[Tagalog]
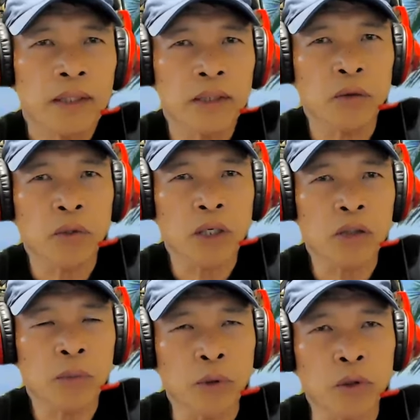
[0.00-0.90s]

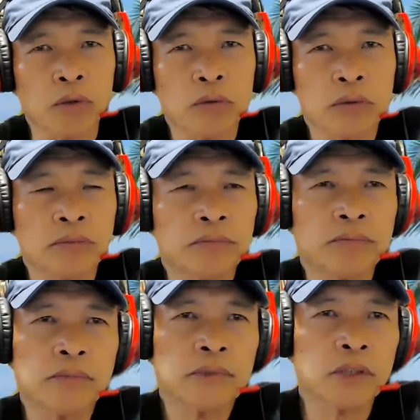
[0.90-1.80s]
sigurado po
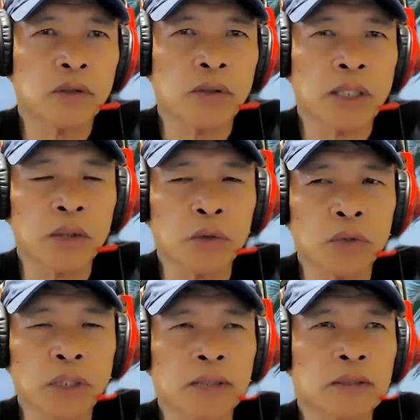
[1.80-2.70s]
sigurado ko
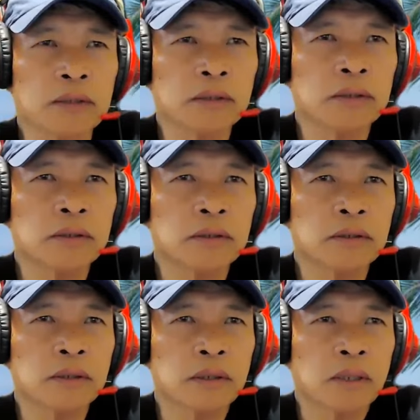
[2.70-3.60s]
dyan
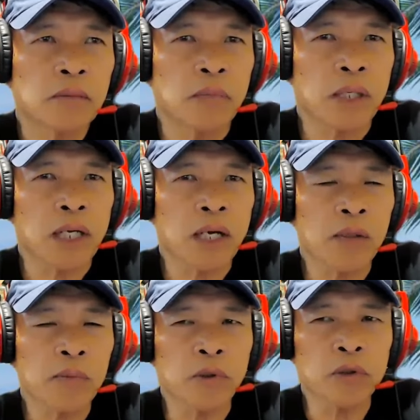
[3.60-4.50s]

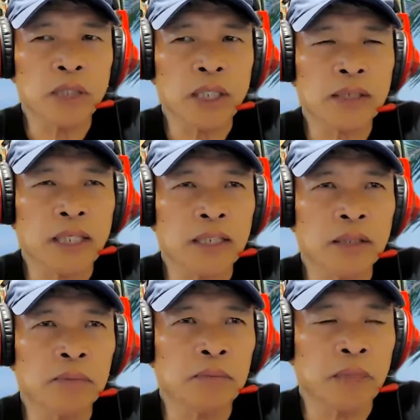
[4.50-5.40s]
marami pong
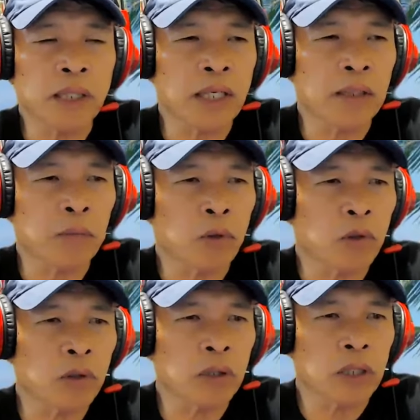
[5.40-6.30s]
sasanib marami
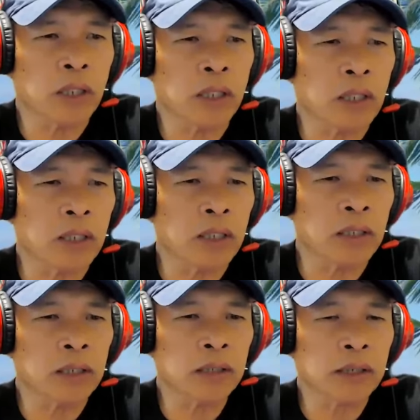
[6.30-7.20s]
pong
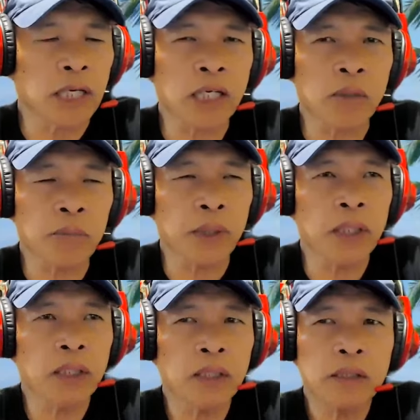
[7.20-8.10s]
uh,
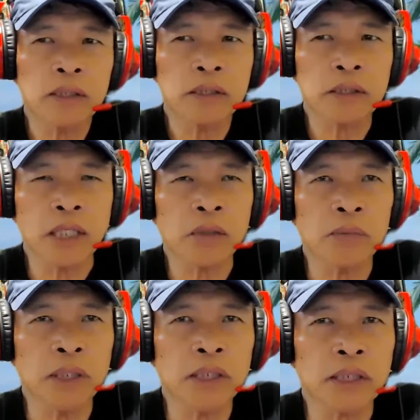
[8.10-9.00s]
kakampi sa
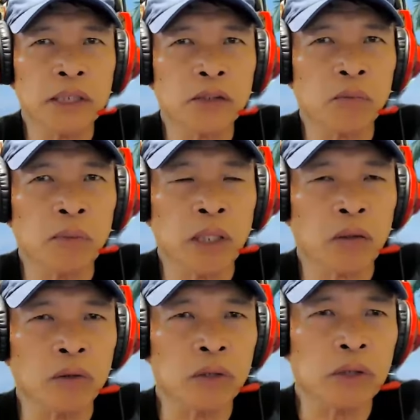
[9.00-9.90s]
administrasyon
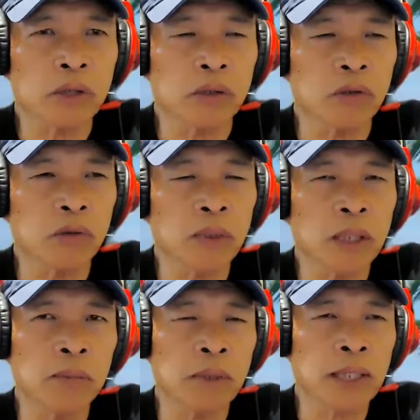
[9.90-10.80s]
Marcos siguro
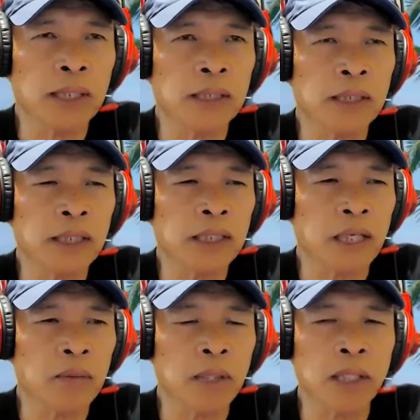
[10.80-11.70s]
mga, mga ilan ilan
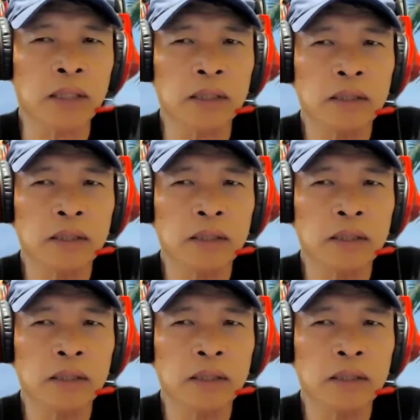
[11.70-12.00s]
lamang